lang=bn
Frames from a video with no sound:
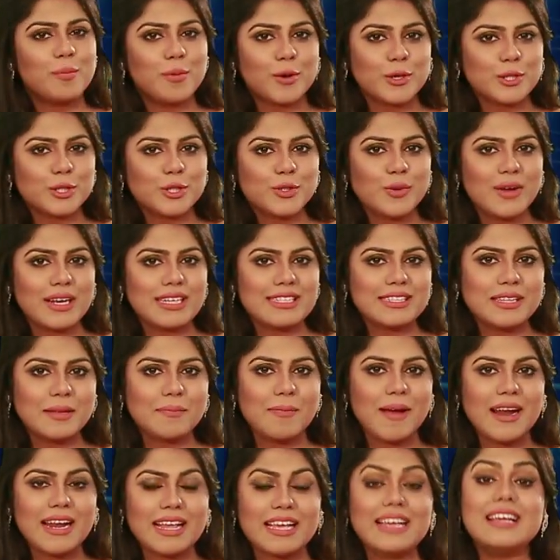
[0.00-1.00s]
প্রশ্ন আসতে
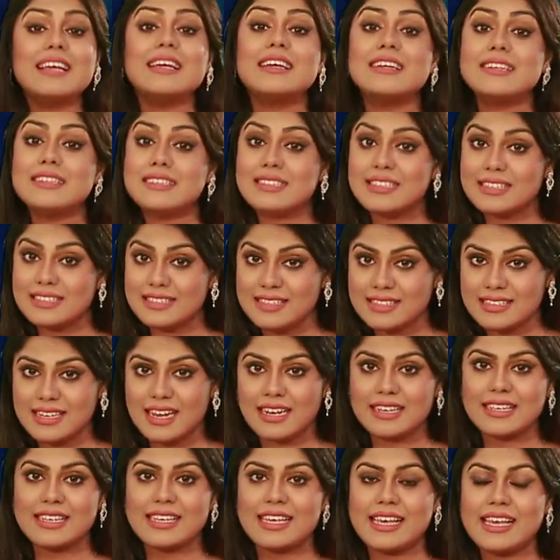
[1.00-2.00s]
পারে
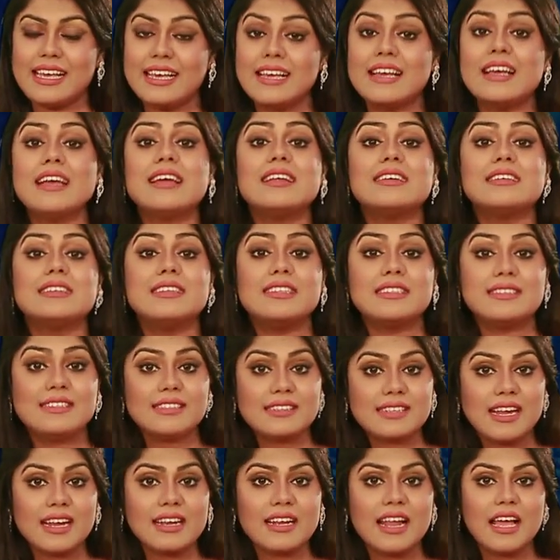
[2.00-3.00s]
ডিজিটাল কি
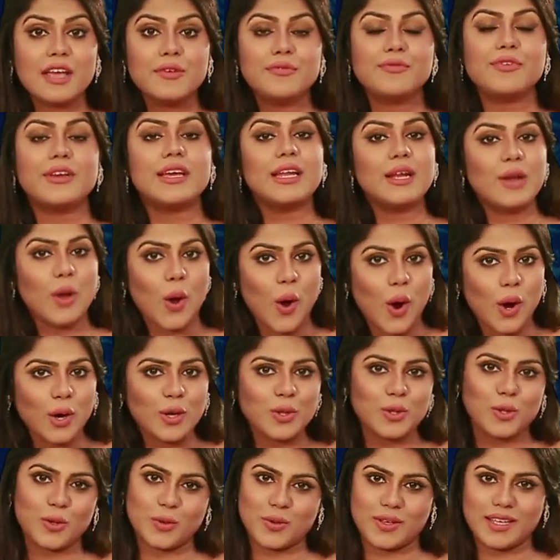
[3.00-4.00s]
ডিজিটাল লাইফের
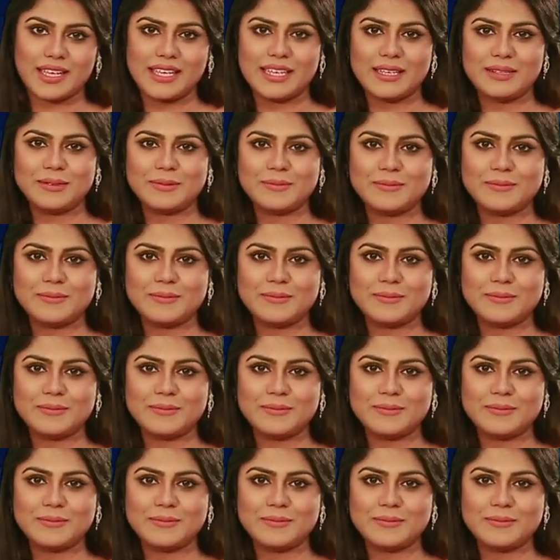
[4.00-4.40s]
অর্থ কী